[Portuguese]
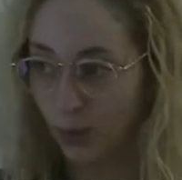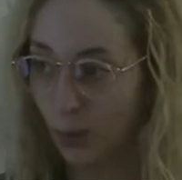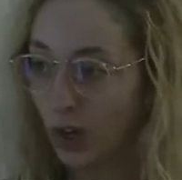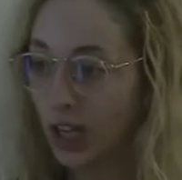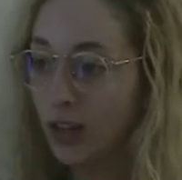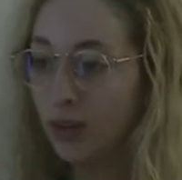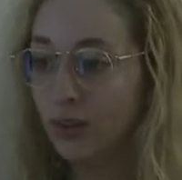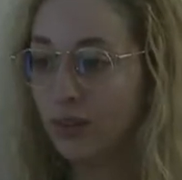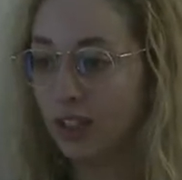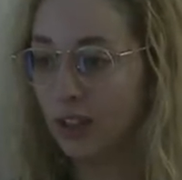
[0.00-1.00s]

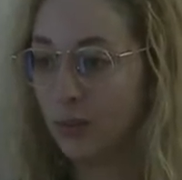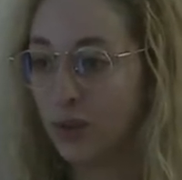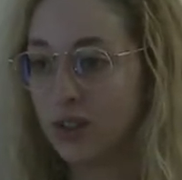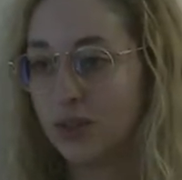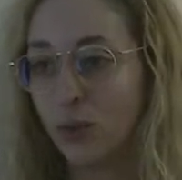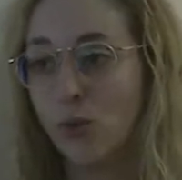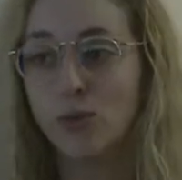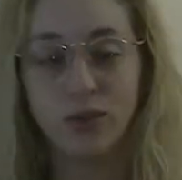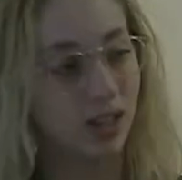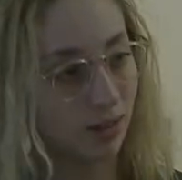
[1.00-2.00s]
corrido e depois
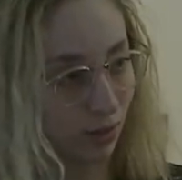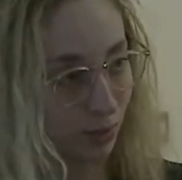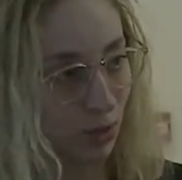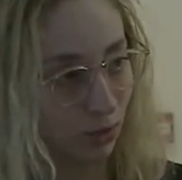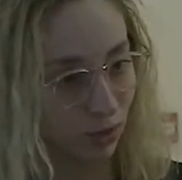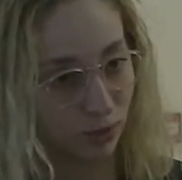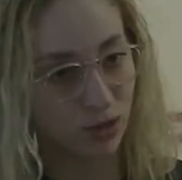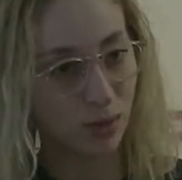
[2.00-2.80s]
um ficava a tomar conta dos